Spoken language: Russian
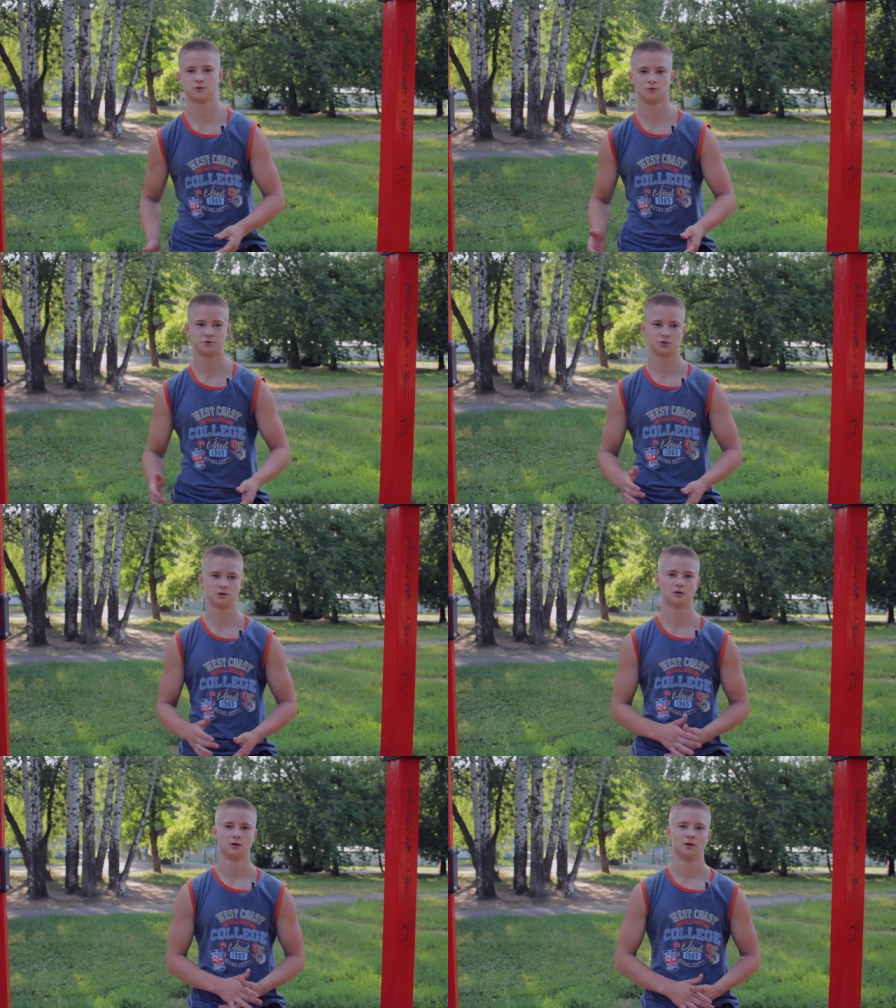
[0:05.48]

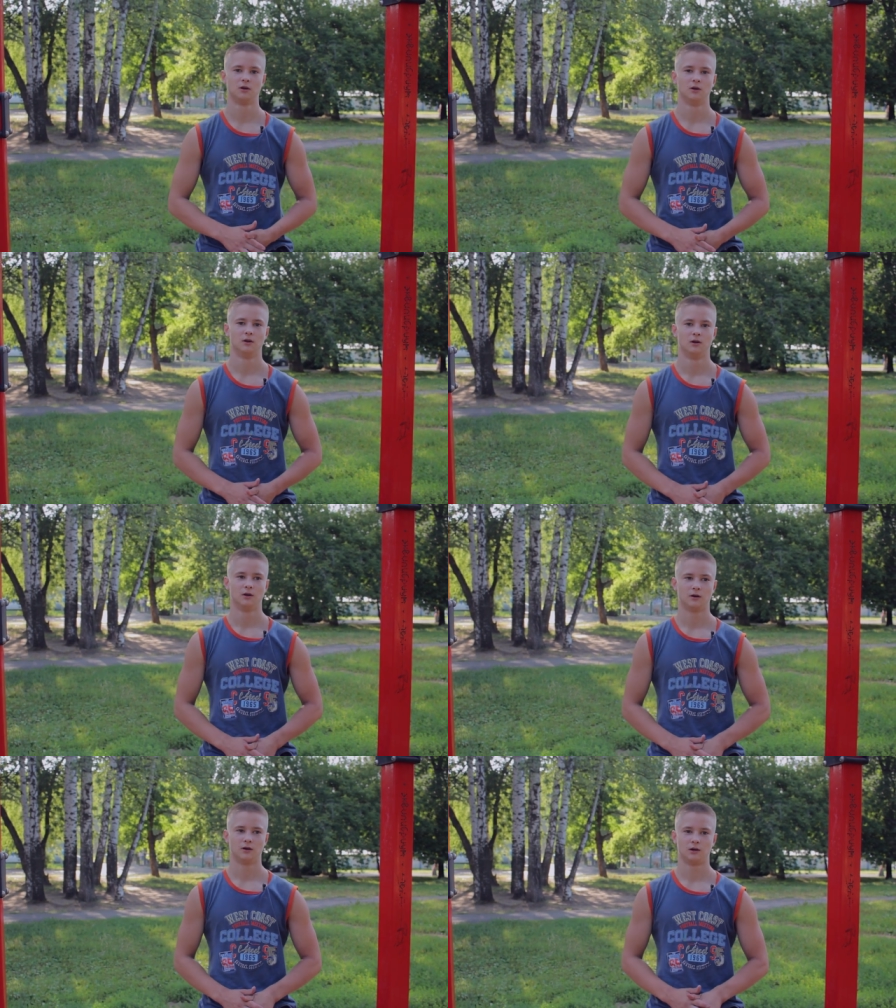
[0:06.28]
стульчик
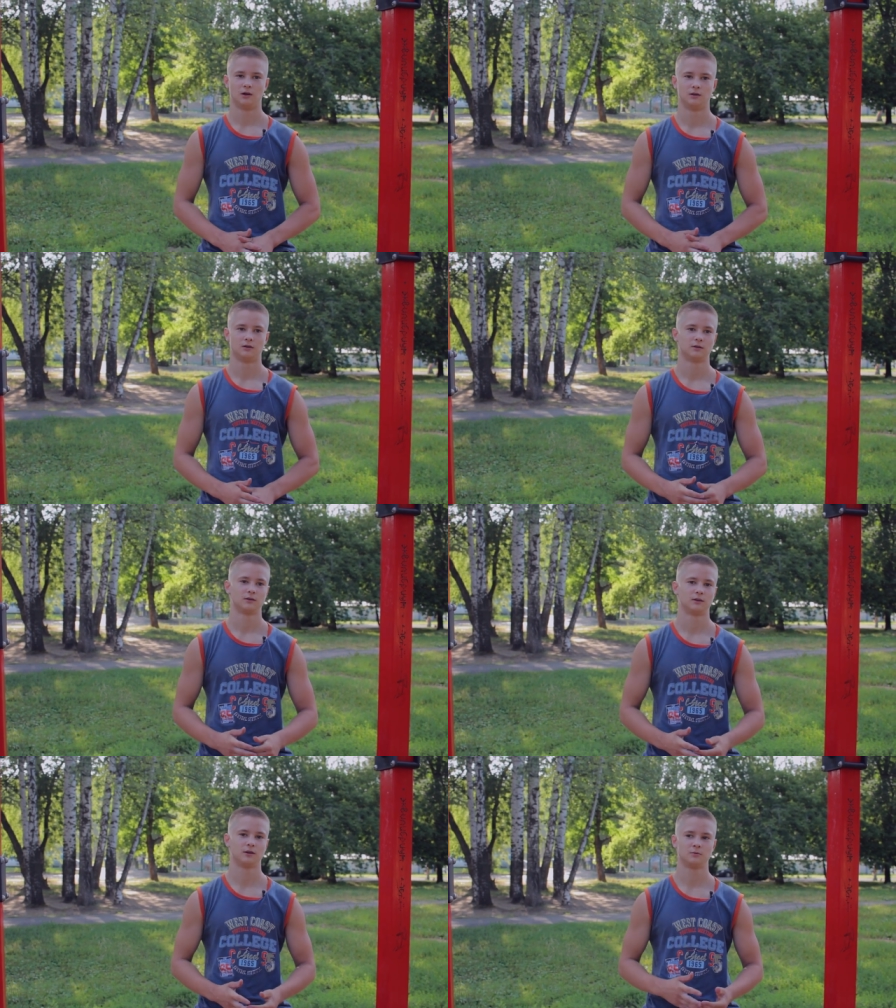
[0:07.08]
а,
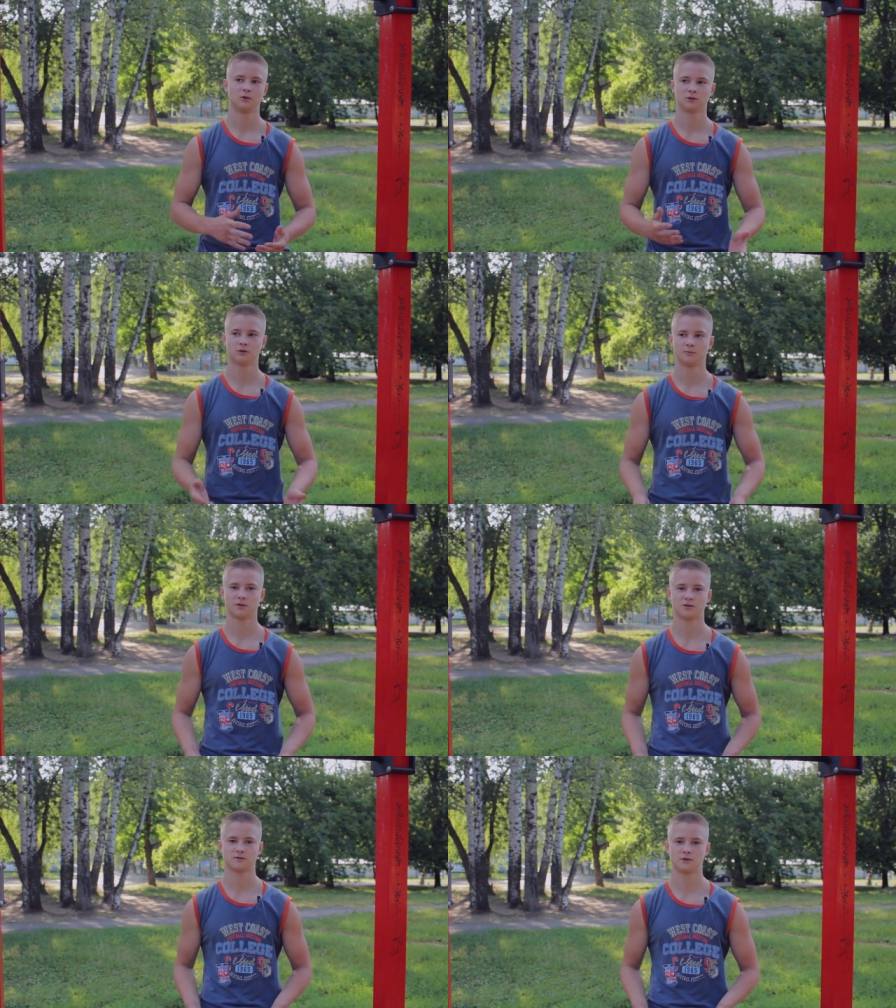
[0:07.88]
элементом
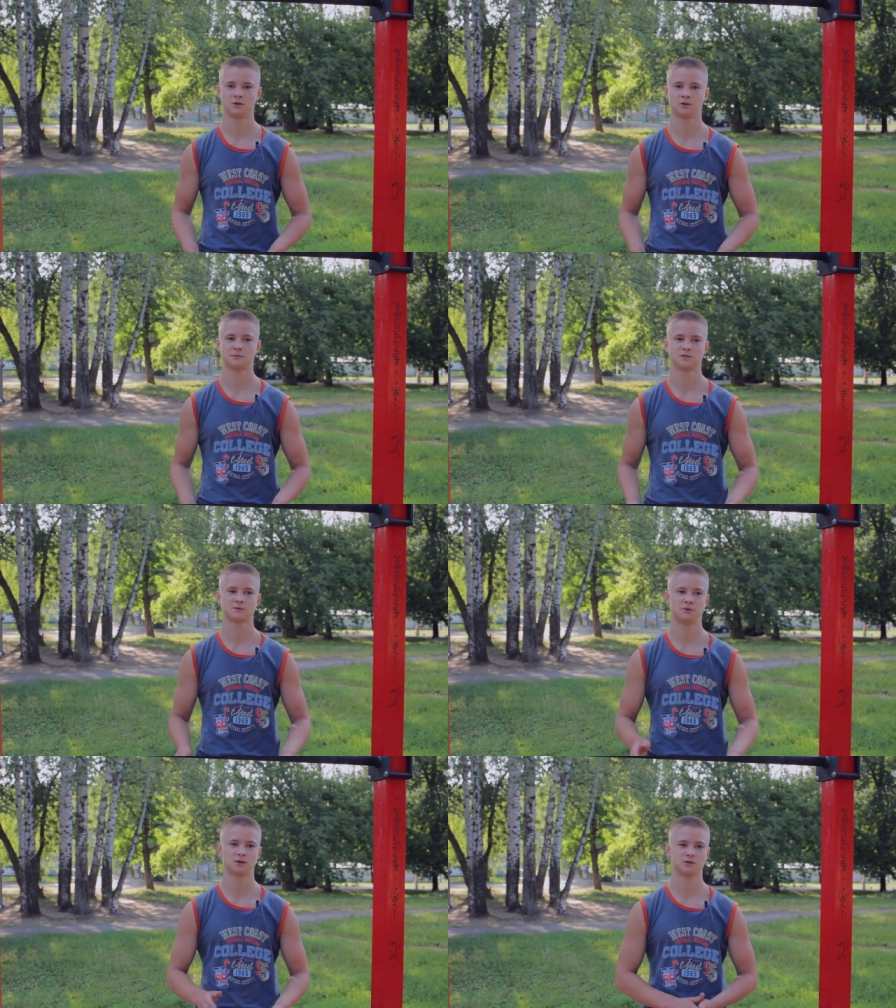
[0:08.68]
под названием
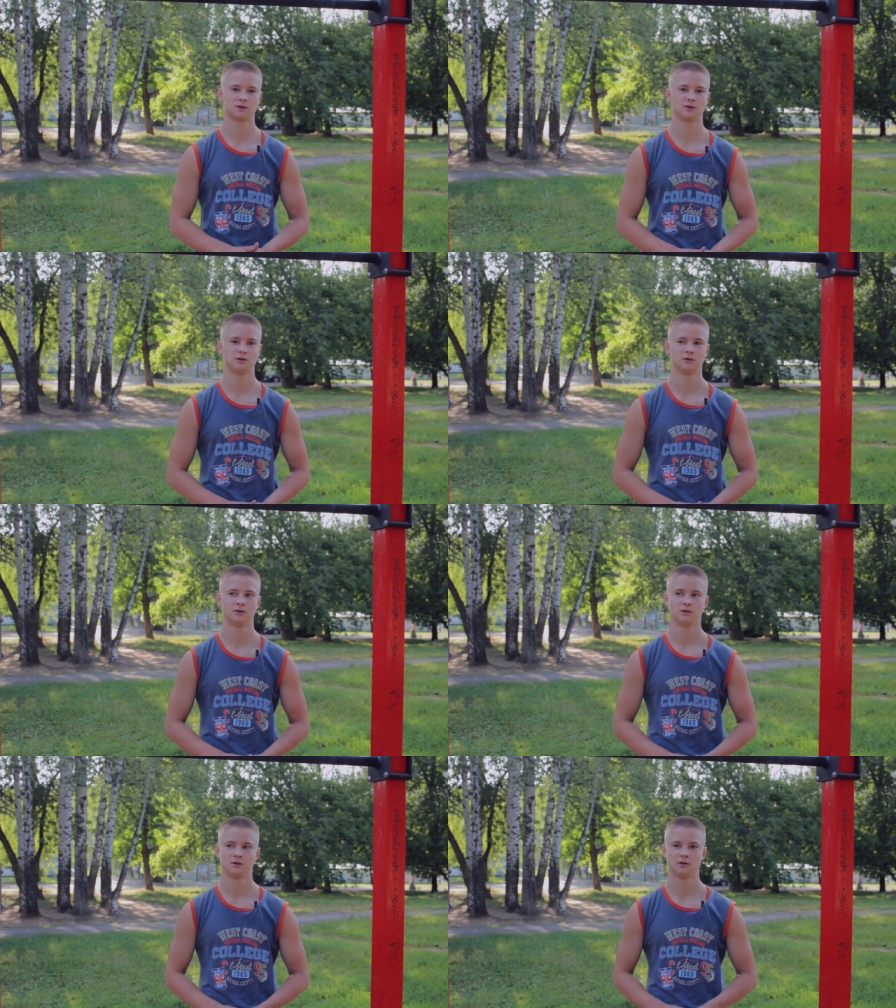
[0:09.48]
смертник
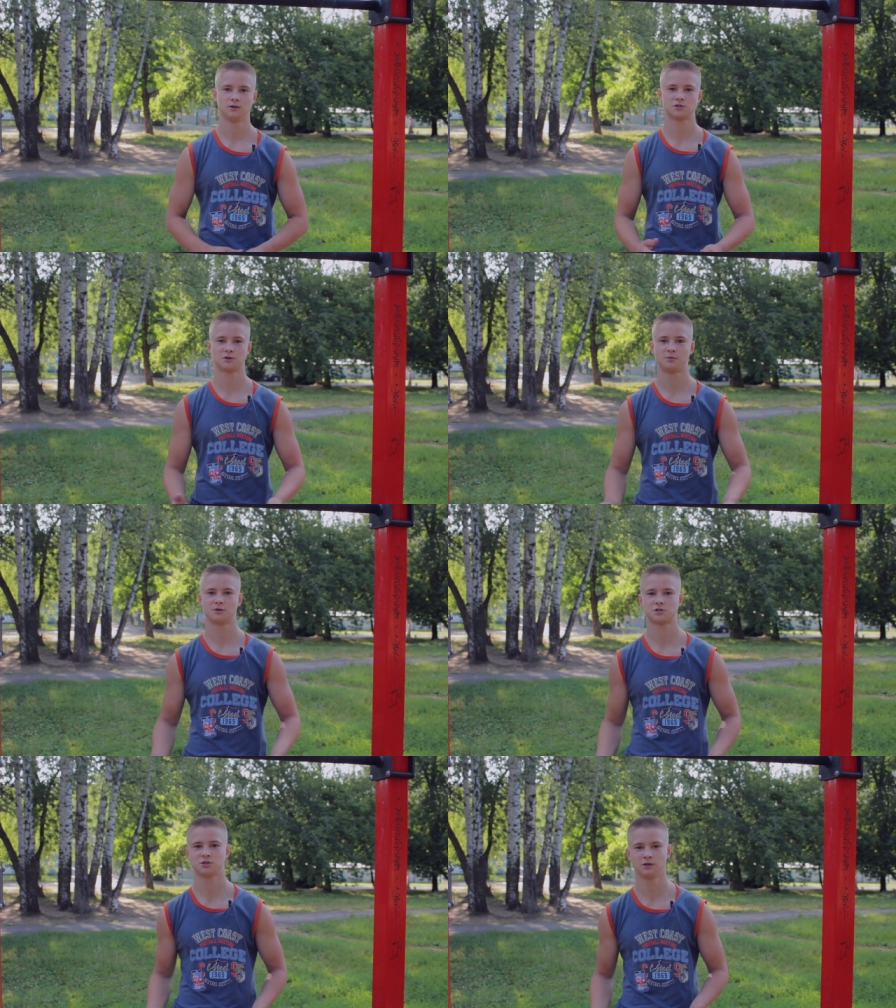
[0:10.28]
или же
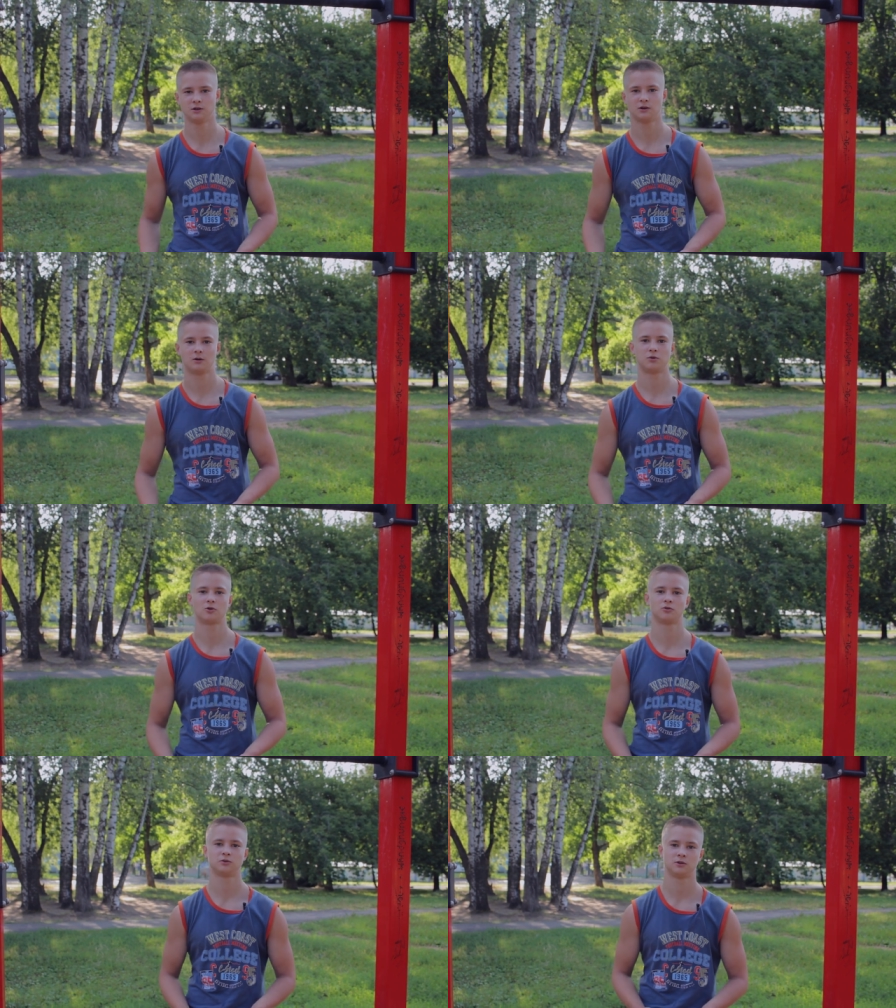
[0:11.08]
большие
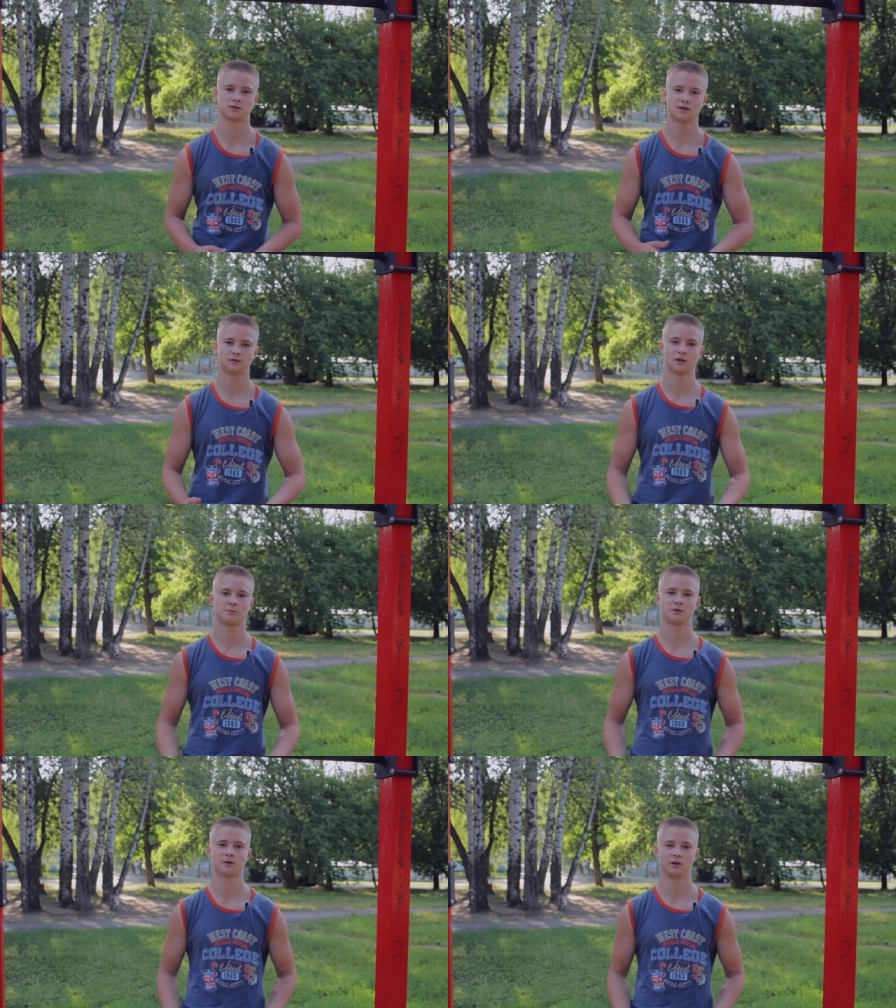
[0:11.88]
обороты назад
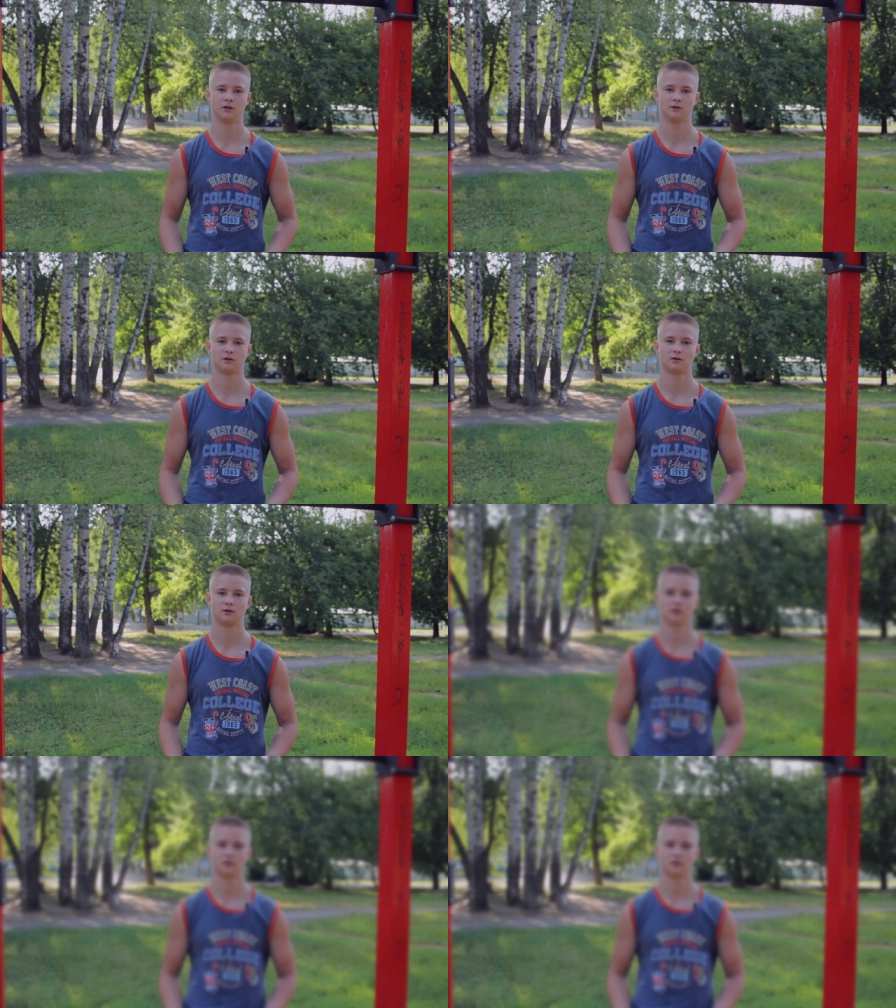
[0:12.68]
на подколенях.